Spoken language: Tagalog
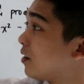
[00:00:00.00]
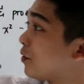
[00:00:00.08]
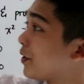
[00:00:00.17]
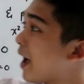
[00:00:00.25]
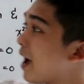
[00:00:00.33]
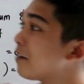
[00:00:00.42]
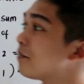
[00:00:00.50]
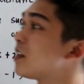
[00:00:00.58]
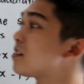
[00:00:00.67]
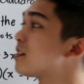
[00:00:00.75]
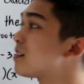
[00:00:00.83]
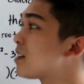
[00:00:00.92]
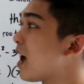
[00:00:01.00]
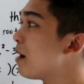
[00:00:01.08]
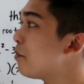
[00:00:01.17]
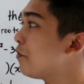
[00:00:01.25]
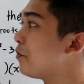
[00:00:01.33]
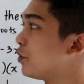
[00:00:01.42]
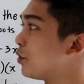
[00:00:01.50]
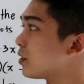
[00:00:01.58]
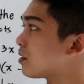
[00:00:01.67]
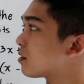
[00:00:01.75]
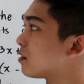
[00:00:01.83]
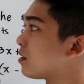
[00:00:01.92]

We have the sum of roots.